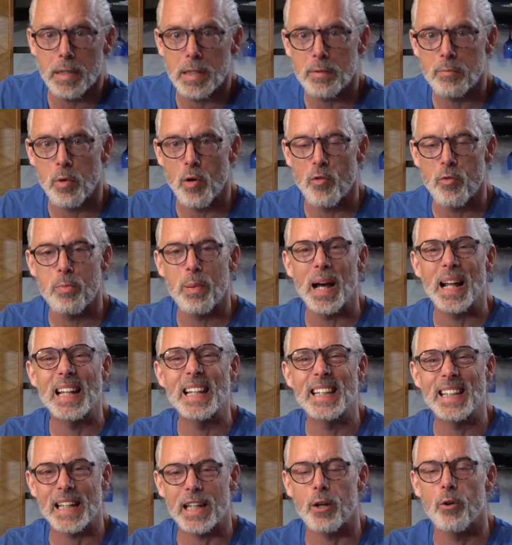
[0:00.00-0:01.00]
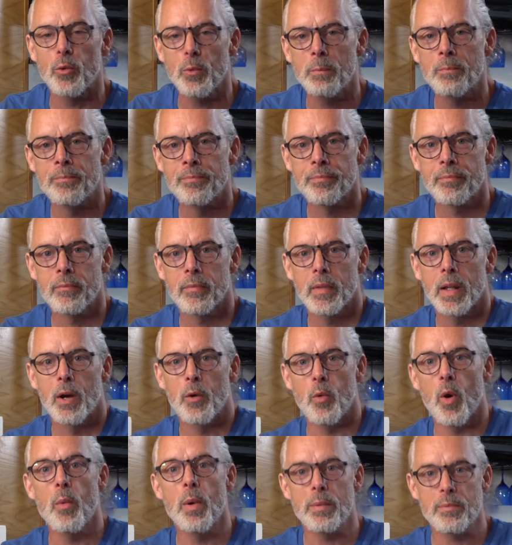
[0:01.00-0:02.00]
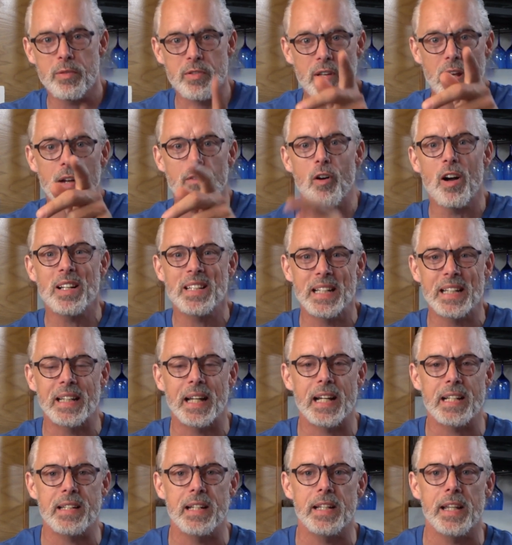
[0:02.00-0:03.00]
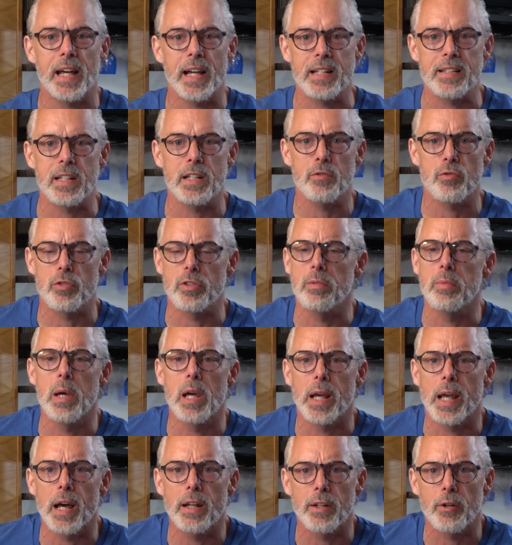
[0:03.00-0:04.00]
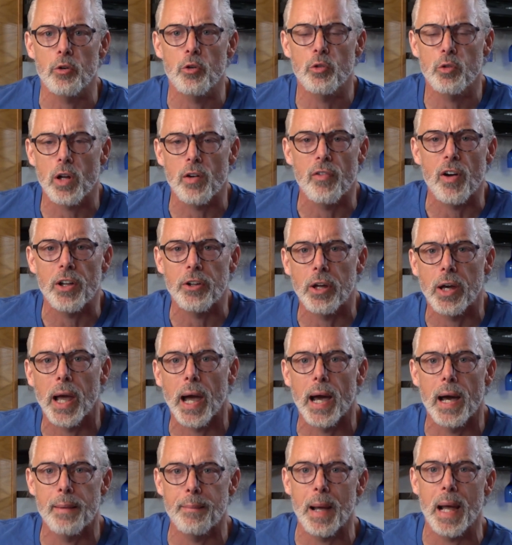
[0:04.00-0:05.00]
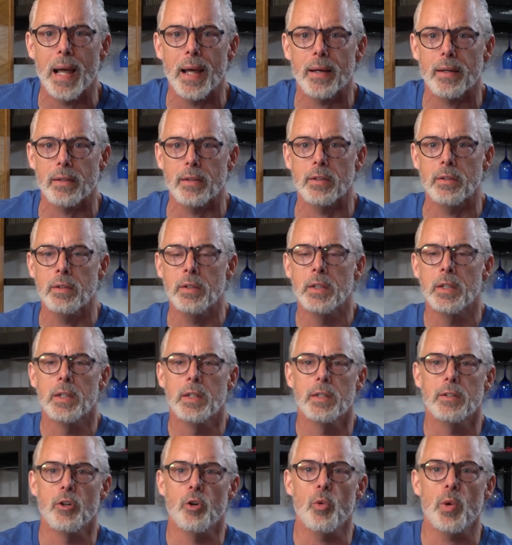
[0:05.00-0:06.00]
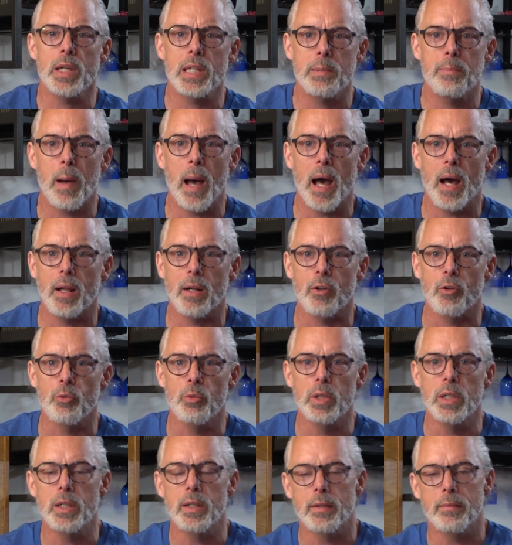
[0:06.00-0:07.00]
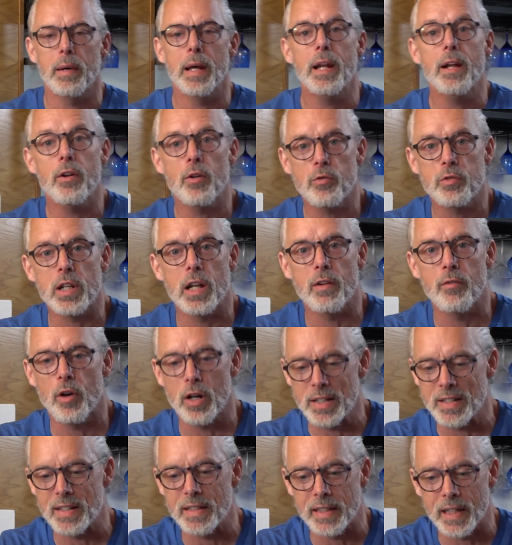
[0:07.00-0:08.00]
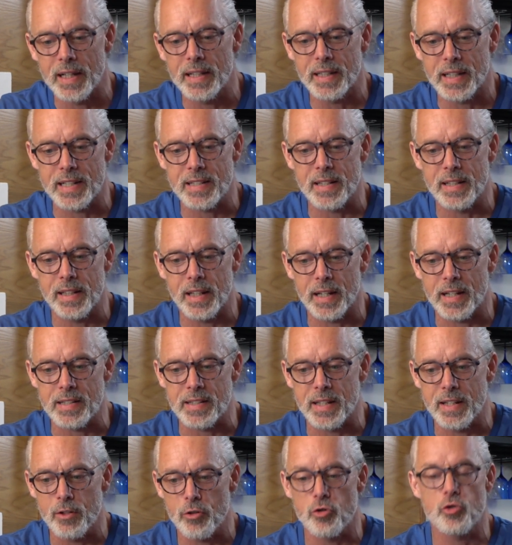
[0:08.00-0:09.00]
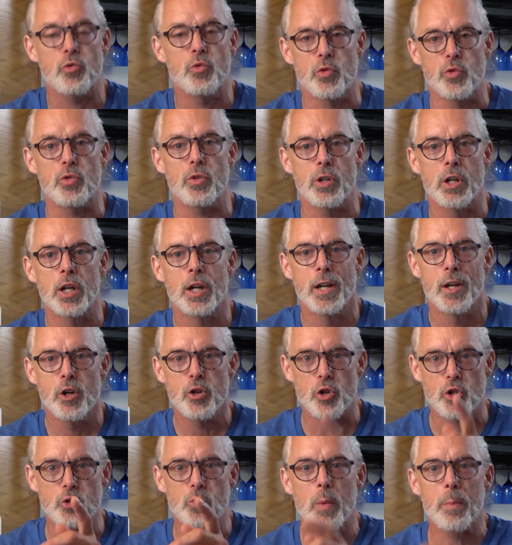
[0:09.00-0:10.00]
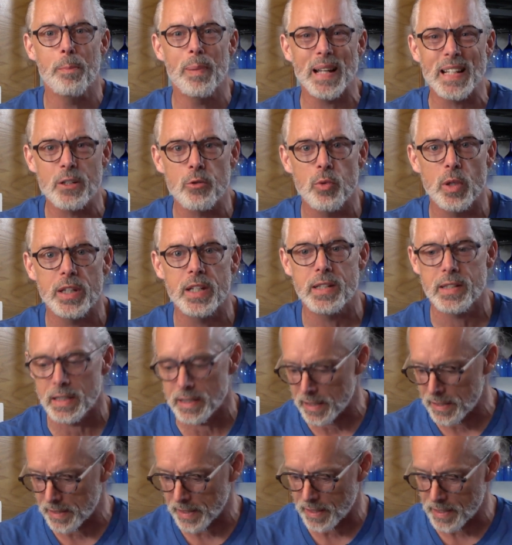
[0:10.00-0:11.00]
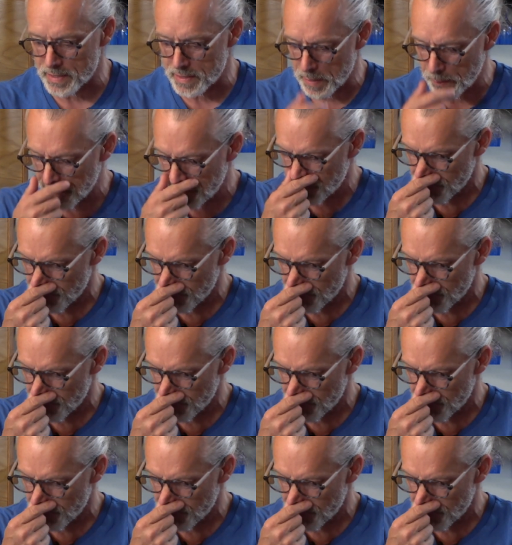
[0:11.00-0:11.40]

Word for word: Bon, vous parlez de tricot. Oui, oui, puis vous allez voir que c'est très intéressant. Vous vas dire, ben, regardez, une autre affaire de grand-mère, là. De quoi qu'il parle, lui? Ben non, non, vous allez voir, c'est très, très intéressant. Je, je suis persuadé que c'est intéressant.